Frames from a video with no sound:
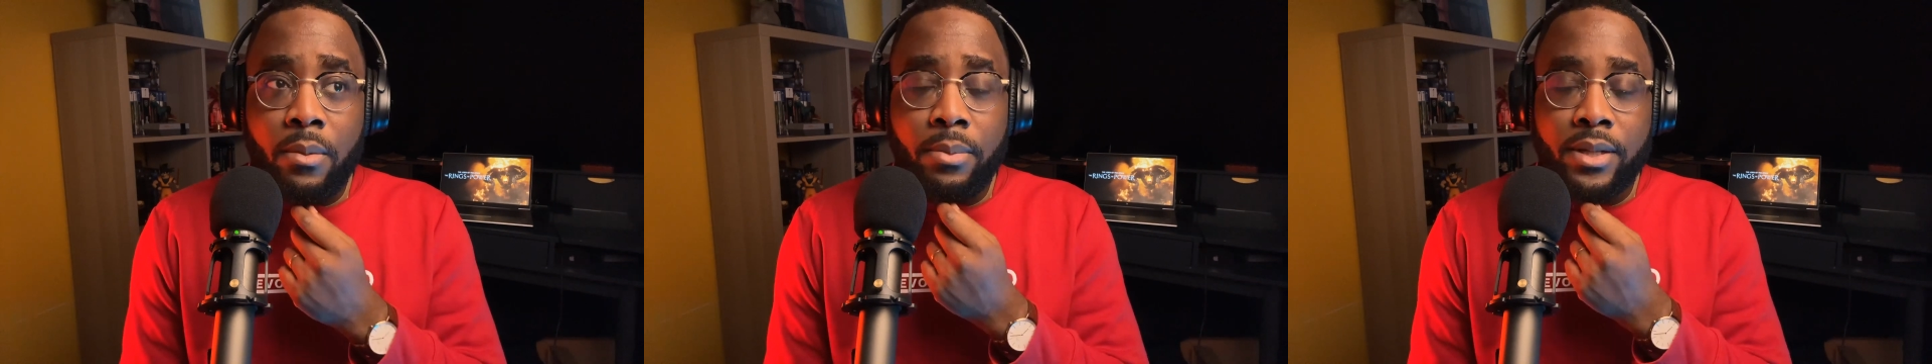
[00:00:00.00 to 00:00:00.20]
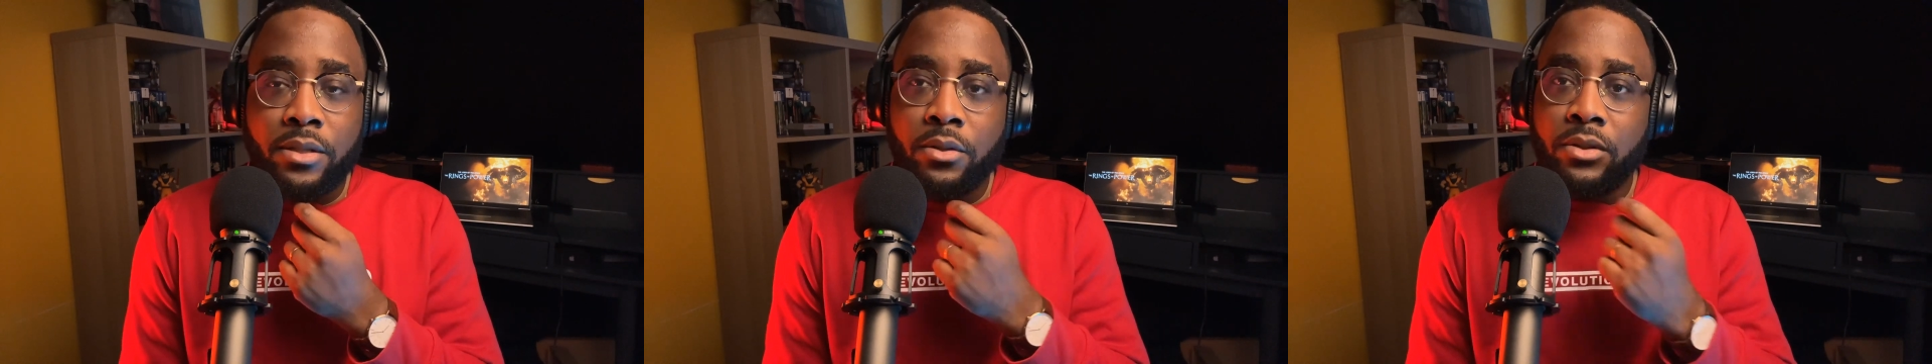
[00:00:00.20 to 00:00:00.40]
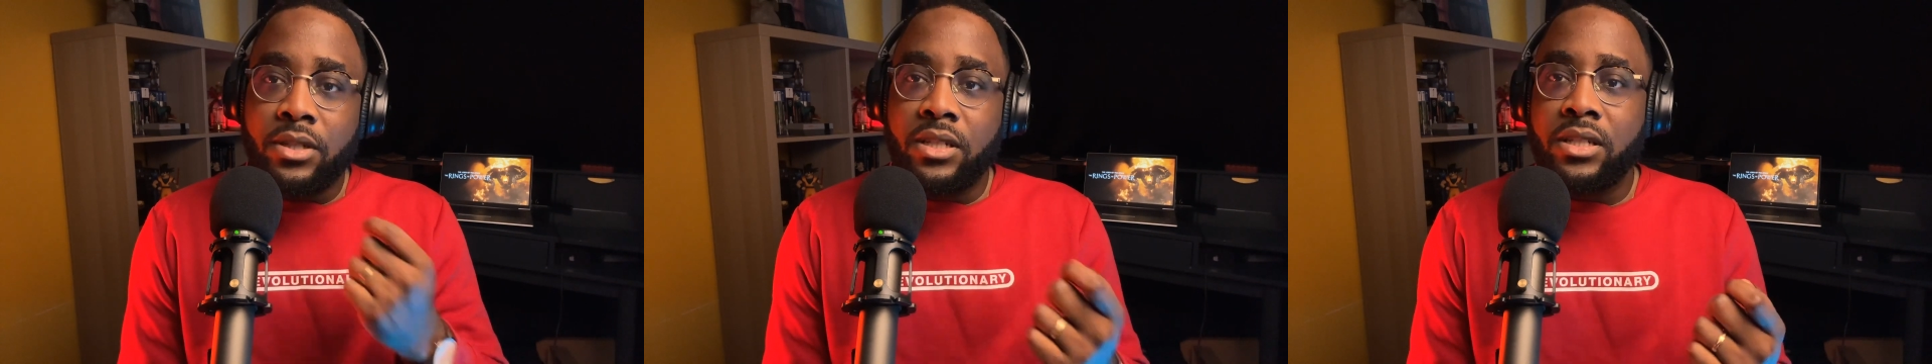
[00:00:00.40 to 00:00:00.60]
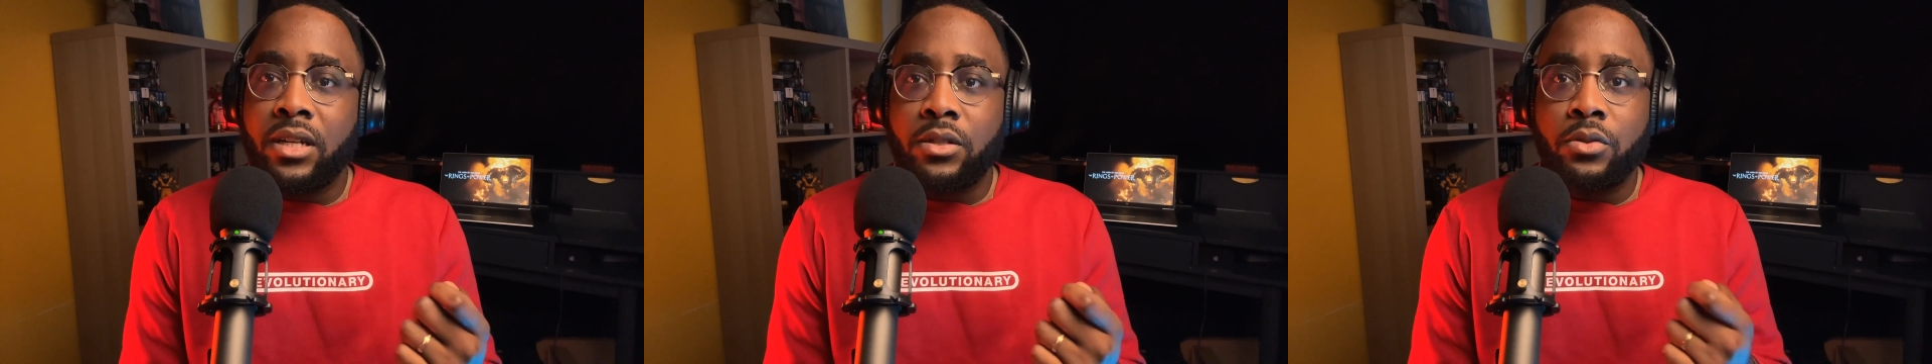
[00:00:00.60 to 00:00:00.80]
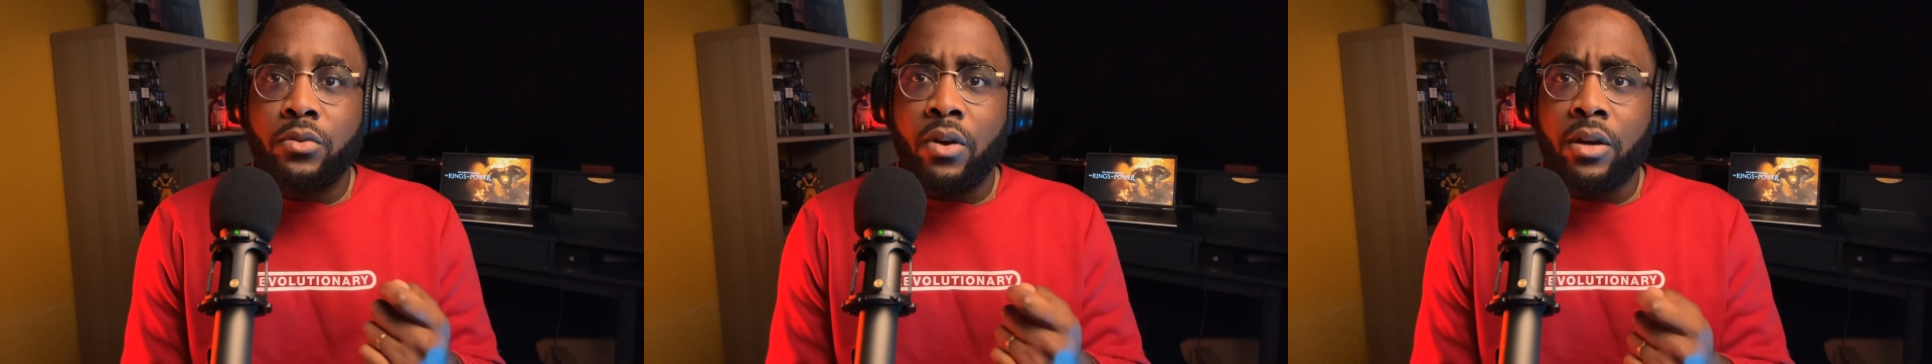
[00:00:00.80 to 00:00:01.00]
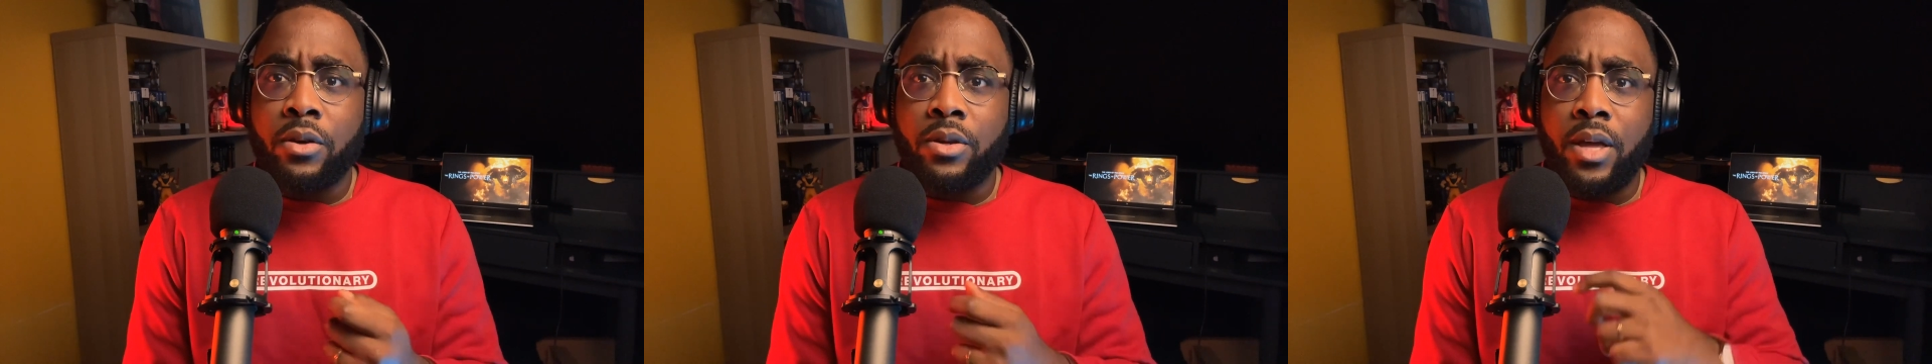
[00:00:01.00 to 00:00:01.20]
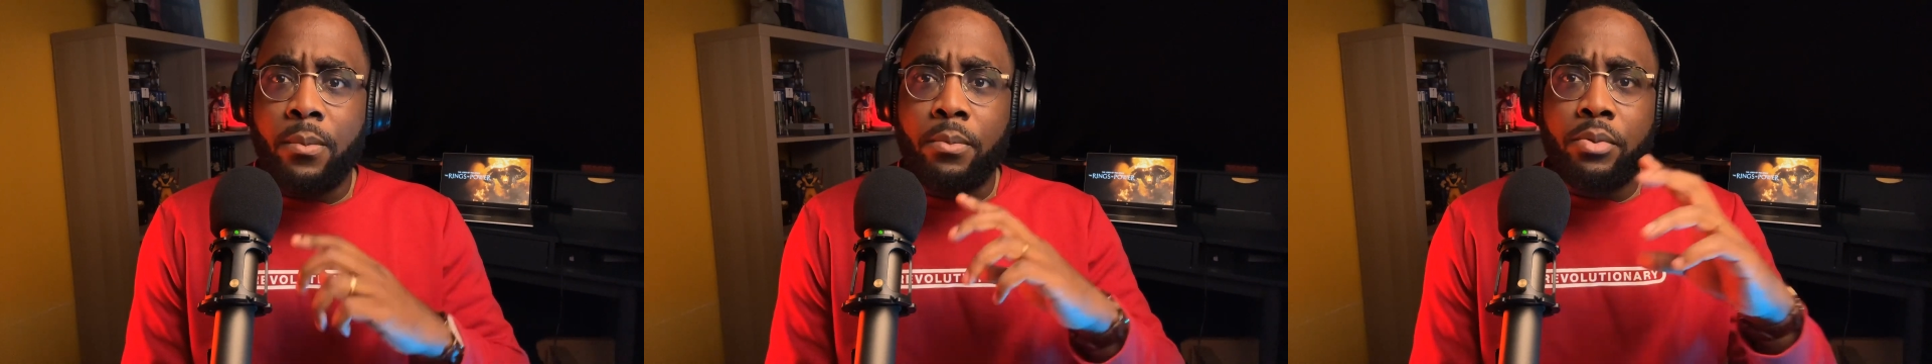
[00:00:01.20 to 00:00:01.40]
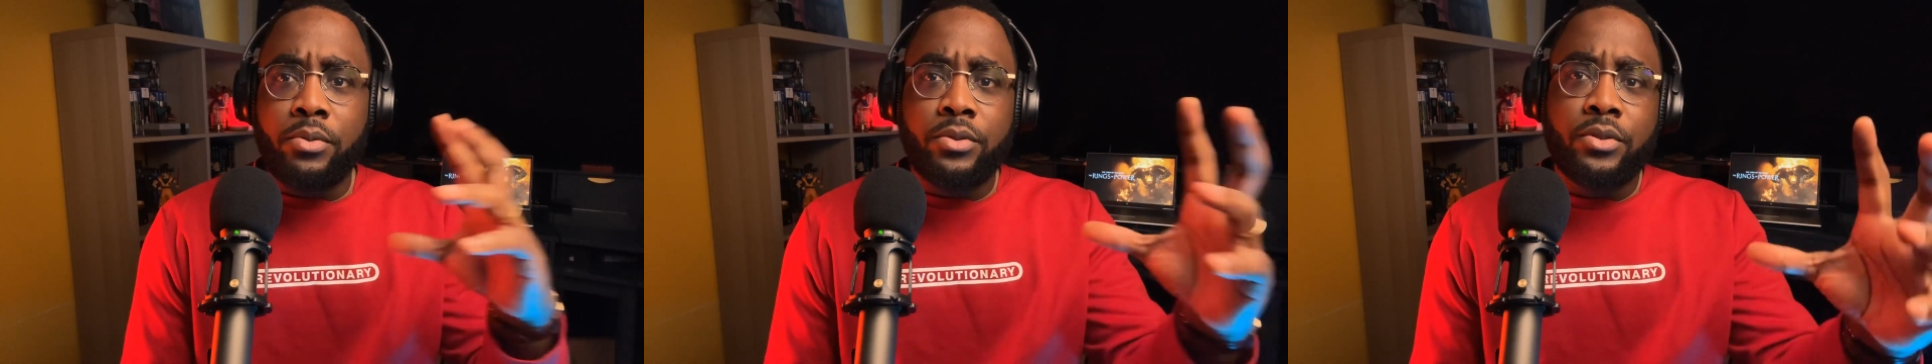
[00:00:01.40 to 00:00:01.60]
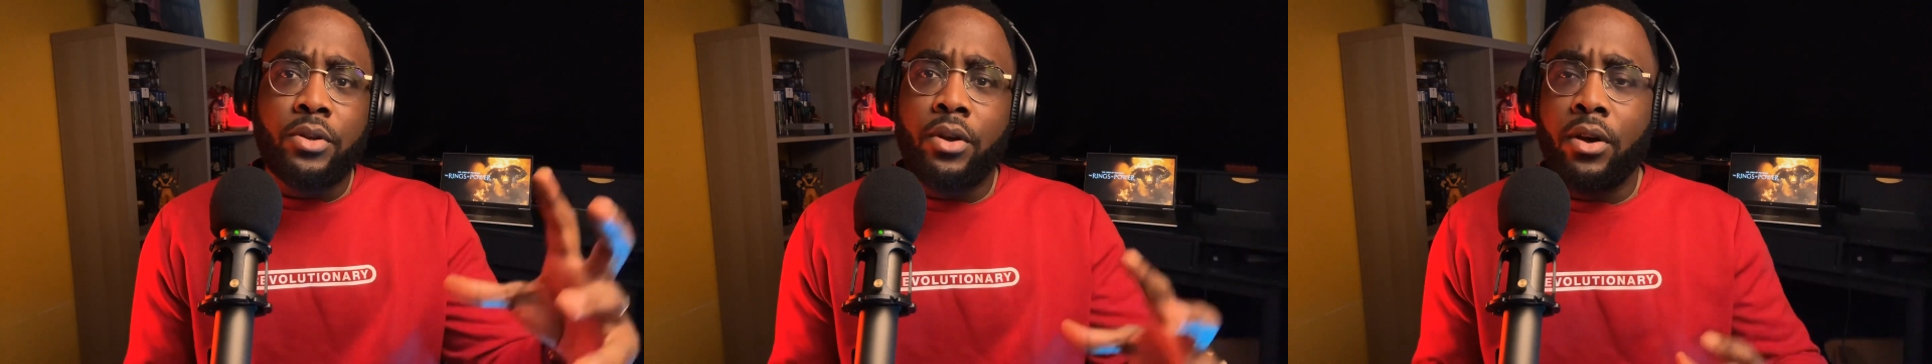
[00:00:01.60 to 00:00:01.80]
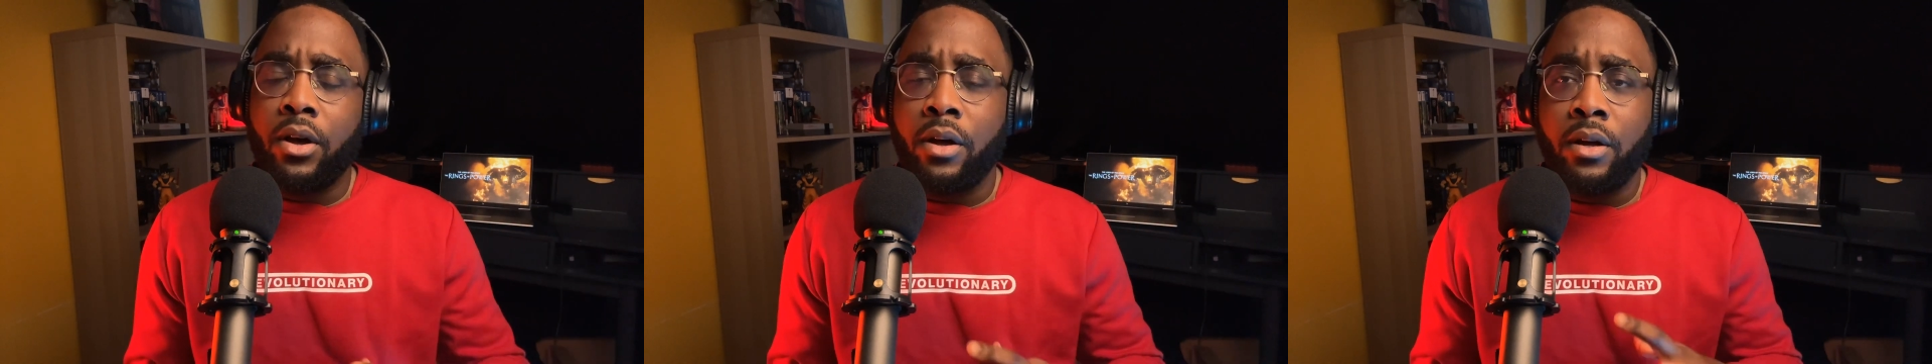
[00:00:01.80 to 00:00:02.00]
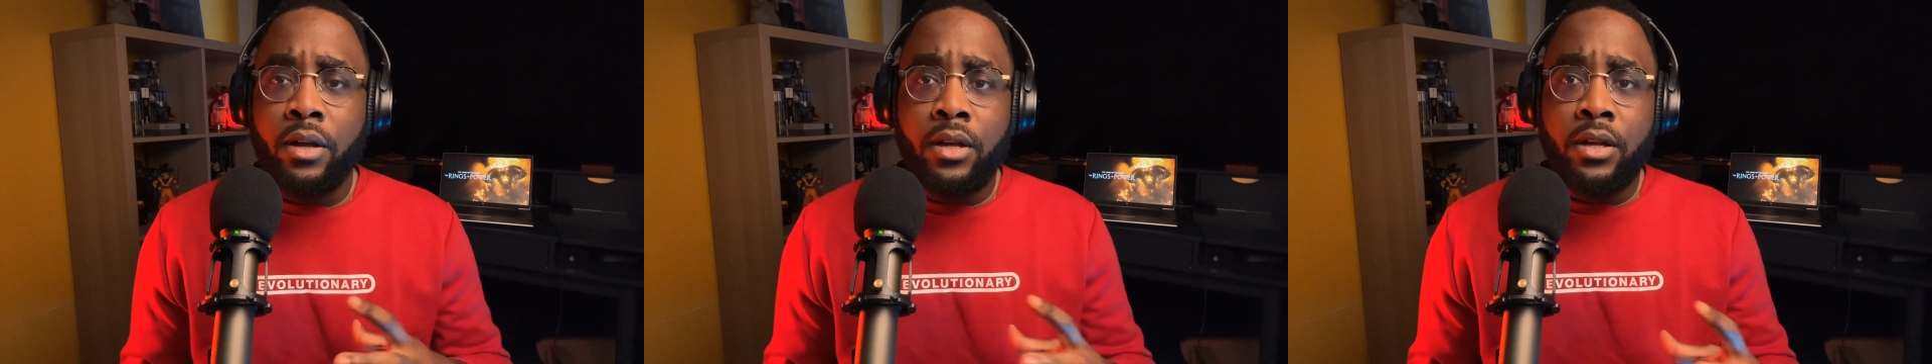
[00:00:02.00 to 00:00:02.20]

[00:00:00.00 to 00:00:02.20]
Parce que déjà, tu vois qu'il y a plusieurs